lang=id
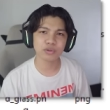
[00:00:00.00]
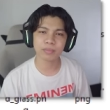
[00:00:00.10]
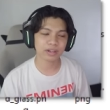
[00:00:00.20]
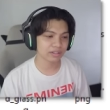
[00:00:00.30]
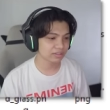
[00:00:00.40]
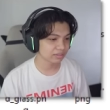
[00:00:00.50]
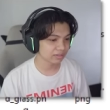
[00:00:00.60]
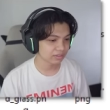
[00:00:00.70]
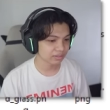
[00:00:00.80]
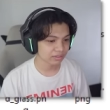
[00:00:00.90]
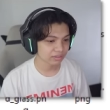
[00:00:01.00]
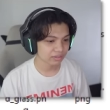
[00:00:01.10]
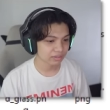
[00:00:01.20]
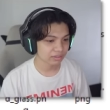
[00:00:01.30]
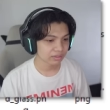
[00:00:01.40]
coba, guys?
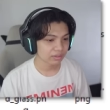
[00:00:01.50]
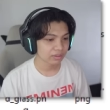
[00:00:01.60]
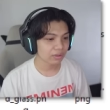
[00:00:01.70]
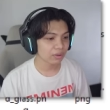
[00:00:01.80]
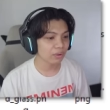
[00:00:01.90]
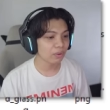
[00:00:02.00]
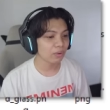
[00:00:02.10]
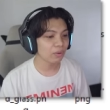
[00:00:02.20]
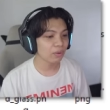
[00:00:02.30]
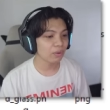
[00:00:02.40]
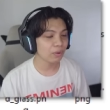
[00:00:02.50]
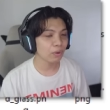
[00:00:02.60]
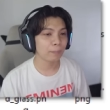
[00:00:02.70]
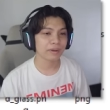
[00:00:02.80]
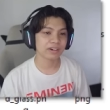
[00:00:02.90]
Oh, oh